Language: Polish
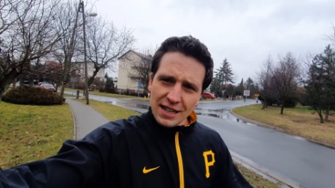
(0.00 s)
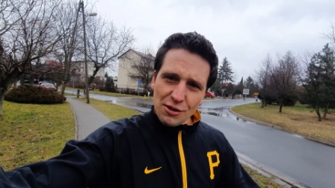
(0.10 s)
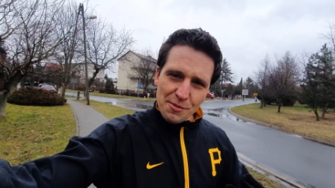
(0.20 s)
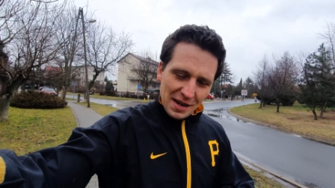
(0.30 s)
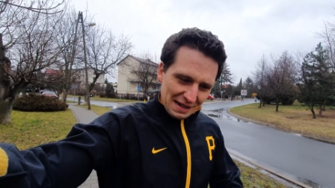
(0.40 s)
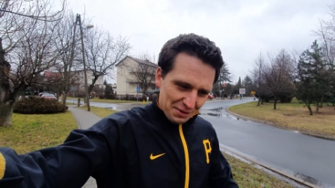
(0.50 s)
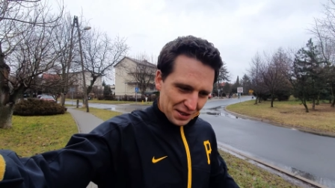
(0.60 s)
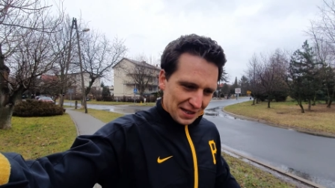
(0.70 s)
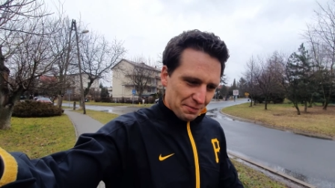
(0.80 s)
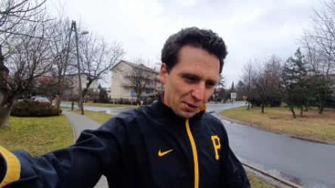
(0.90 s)
Ubieram się
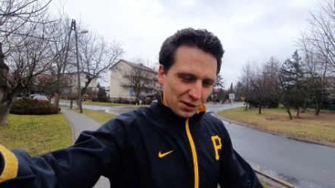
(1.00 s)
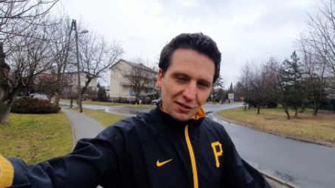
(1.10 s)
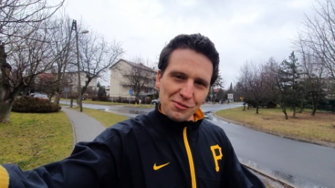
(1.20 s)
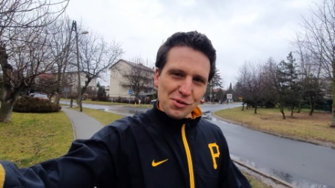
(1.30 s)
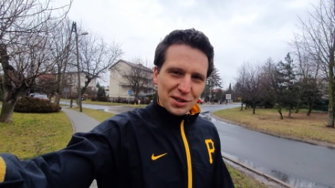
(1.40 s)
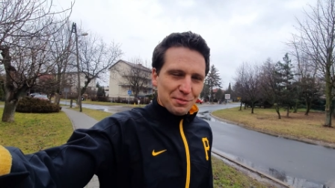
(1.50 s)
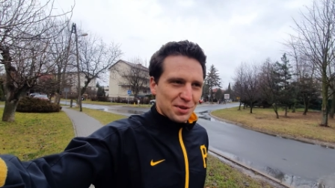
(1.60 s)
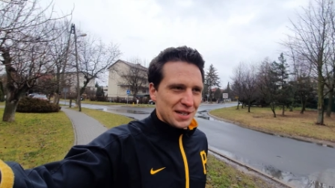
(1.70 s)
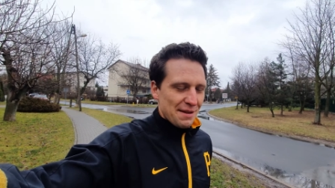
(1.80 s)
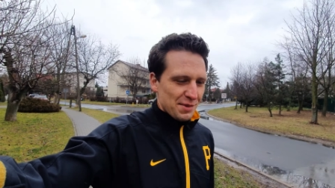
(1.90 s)
na sportowo, łączę
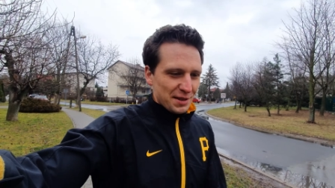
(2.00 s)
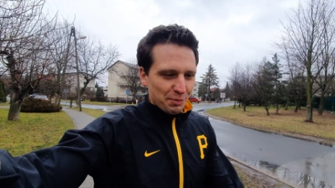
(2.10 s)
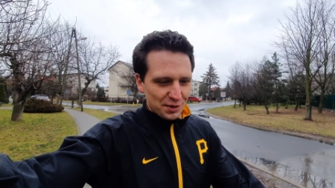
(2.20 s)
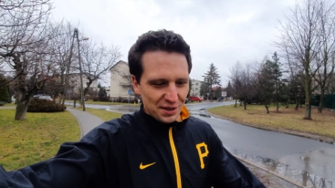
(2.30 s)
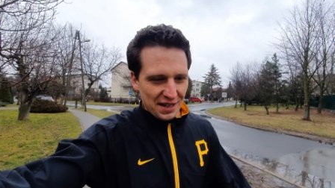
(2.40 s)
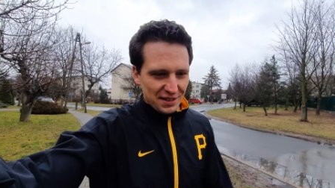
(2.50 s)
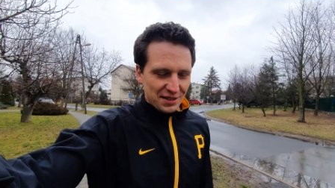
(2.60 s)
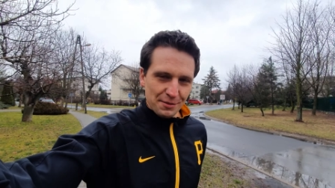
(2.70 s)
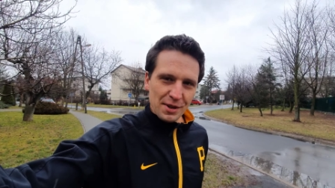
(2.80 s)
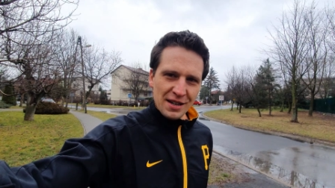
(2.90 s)
przyjemne z
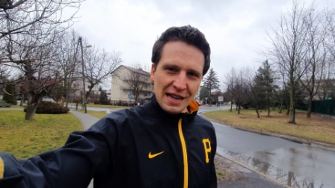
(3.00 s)
pożytecznym.